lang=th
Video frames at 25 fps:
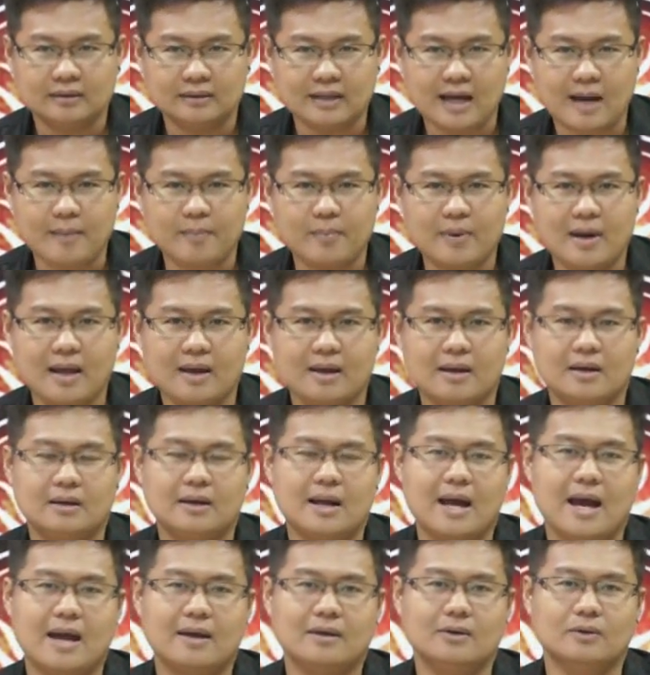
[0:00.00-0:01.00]
ทับลัค
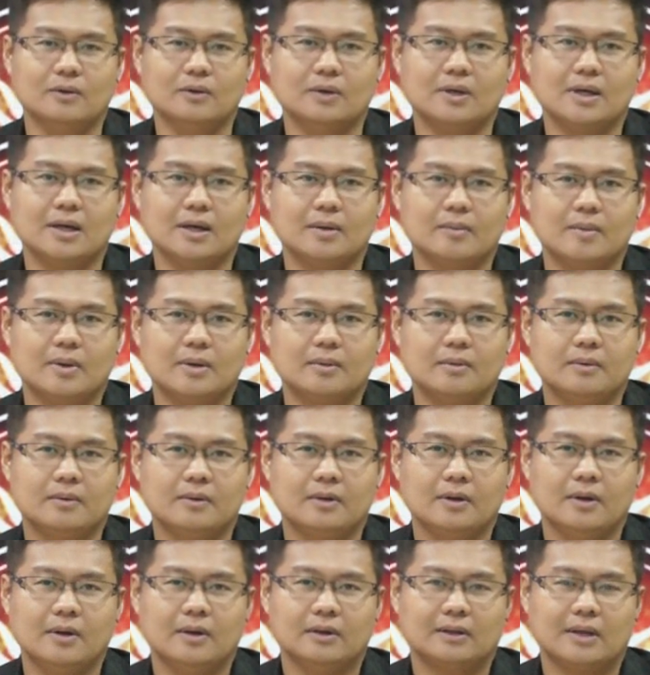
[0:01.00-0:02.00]
นาอยู่เนี่ยมัน
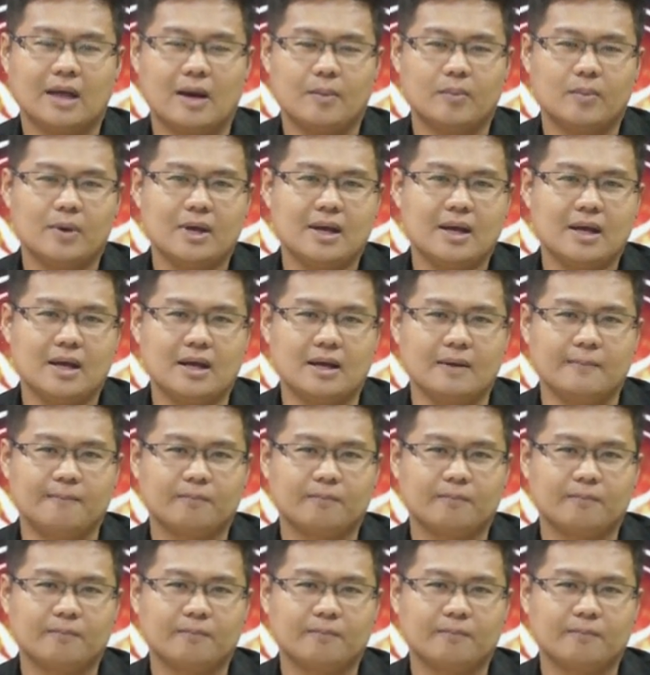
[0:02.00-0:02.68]
ทำให้